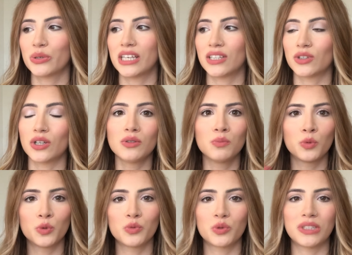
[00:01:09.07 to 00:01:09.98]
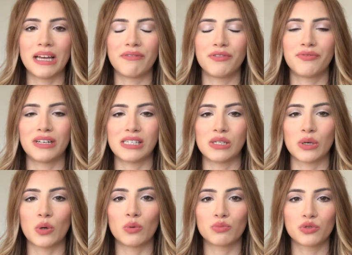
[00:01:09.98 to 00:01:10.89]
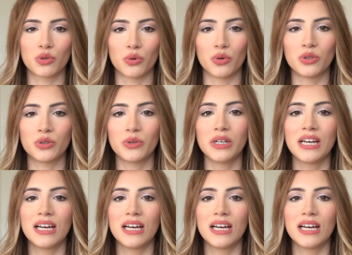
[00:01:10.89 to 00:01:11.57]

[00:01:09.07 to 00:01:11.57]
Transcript: que todo mundo deve fazer contorno,